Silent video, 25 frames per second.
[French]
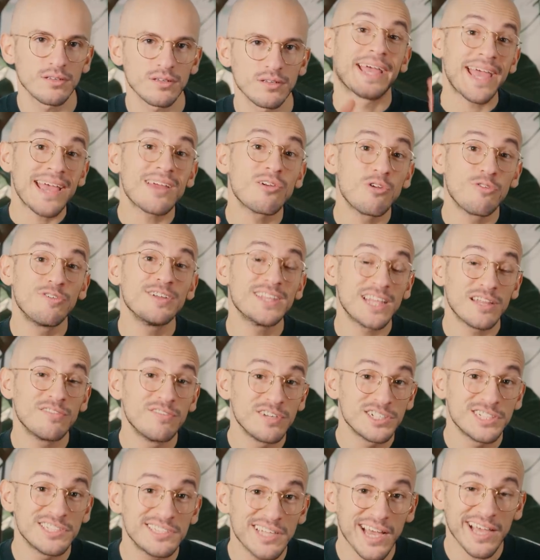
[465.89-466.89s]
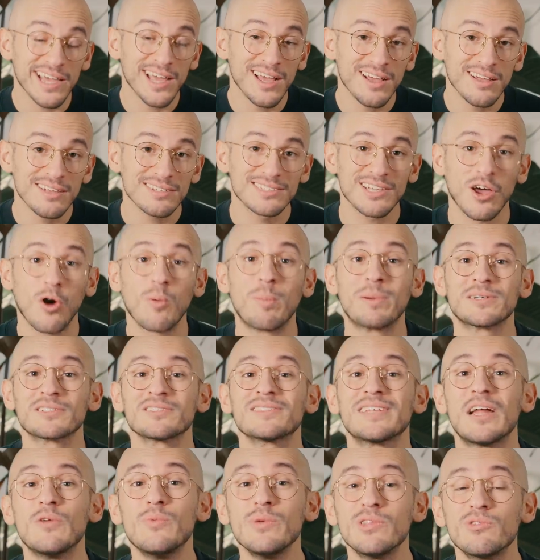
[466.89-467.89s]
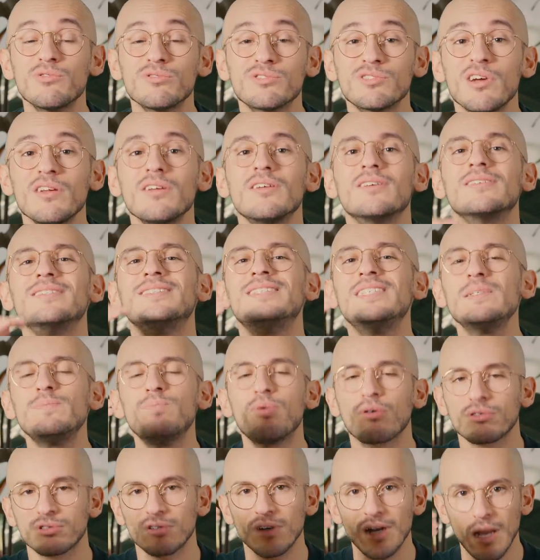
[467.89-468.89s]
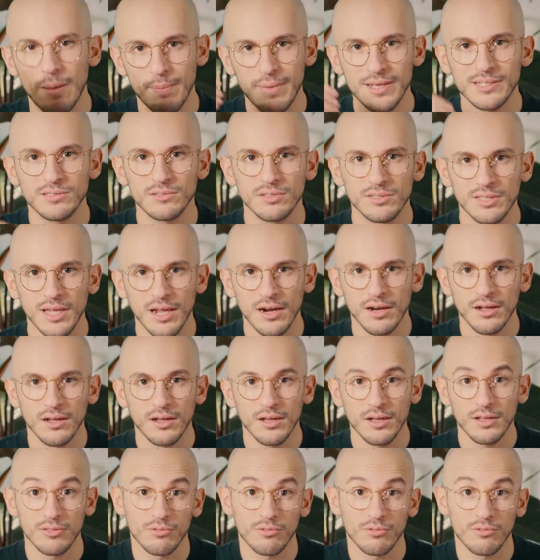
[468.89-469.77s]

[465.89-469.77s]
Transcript: Rien que le fait d'être végétarien, ça représente à lui tout seul 10% de la baisse totale.